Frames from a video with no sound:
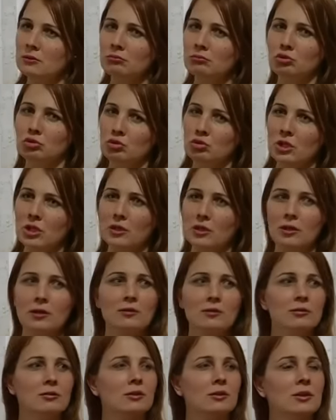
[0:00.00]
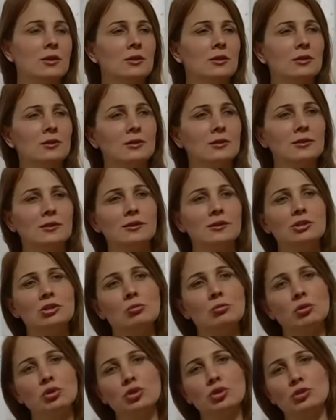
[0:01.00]
susarlar. E,
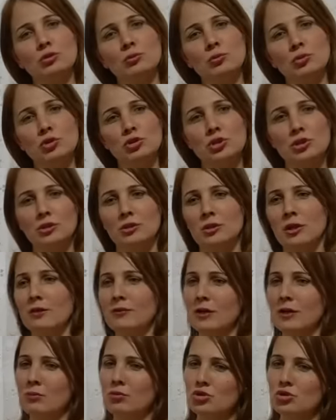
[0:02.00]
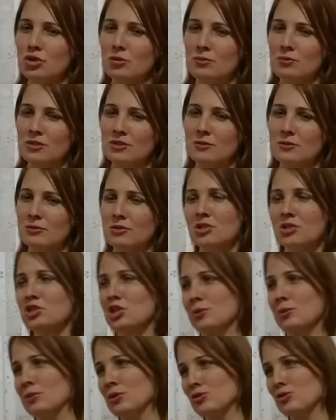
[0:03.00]
işte boşa, boşanırlar veya boşanmak istemezler,
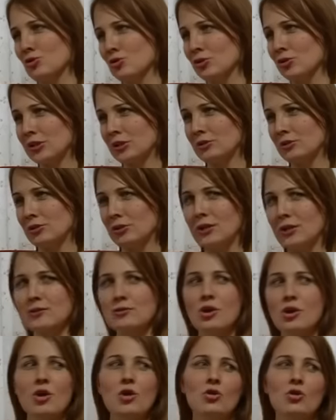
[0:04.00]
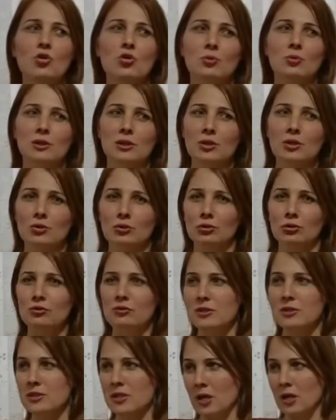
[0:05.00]
çekmek zorunda kalırlar. Kumalar olur
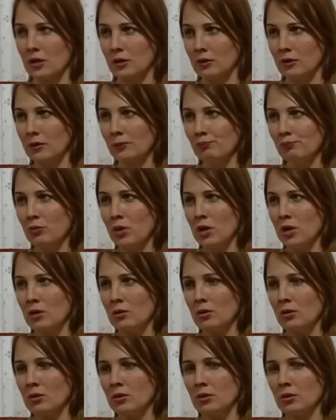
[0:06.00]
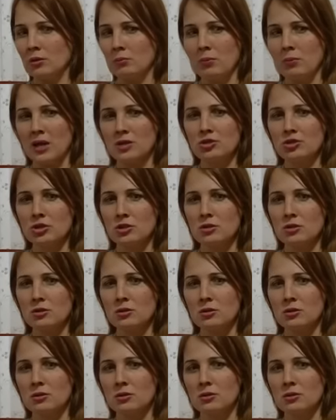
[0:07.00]
vesaire. bence
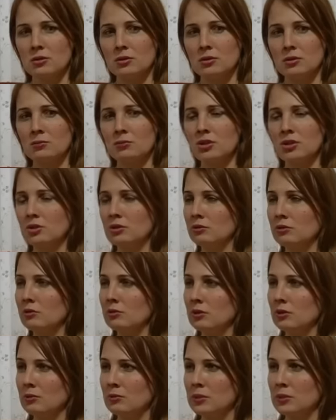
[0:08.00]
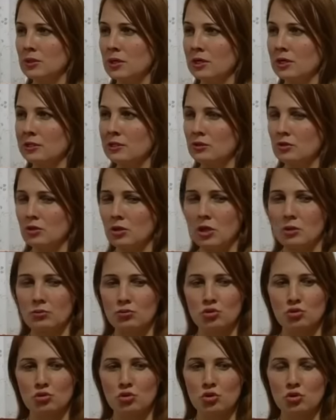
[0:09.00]
e, bir kadın da bir erkeğin de
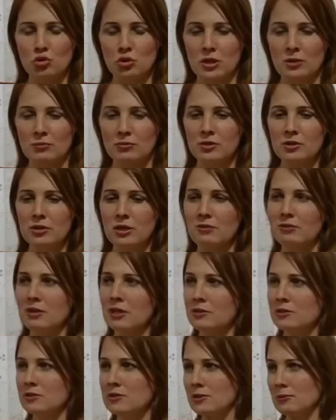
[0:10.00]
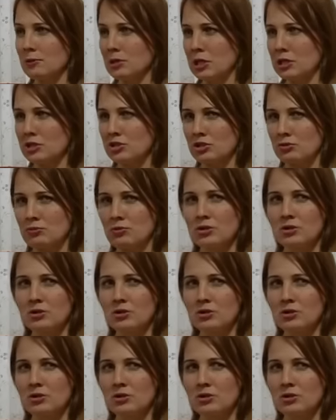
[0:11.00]
namusu çok önemlidir. Evlendiği zaman her şeyi